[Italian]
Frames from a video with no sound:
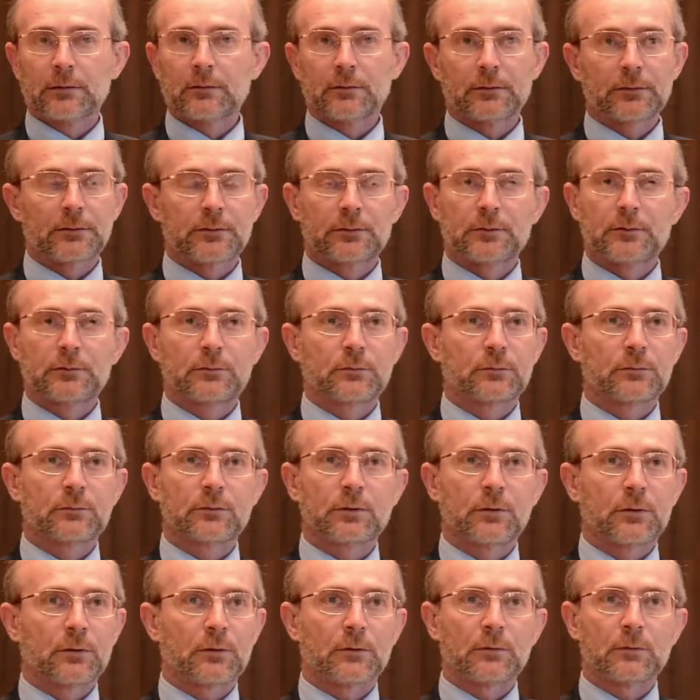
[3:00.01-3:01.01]
un
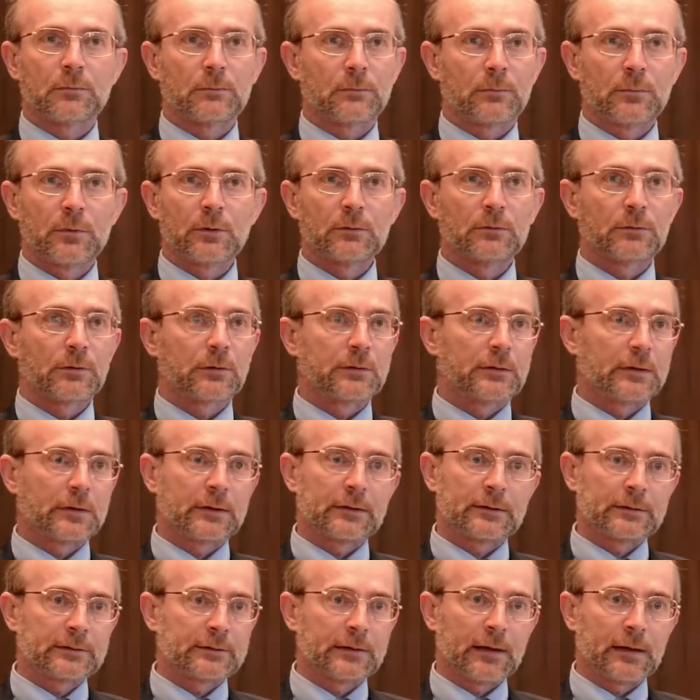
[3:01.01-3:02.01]
istituto molto
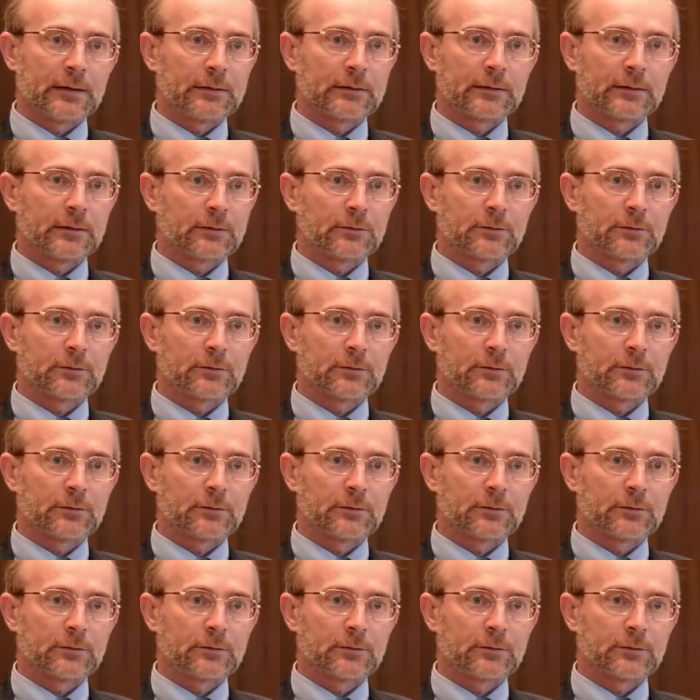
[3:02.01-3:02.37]
interessante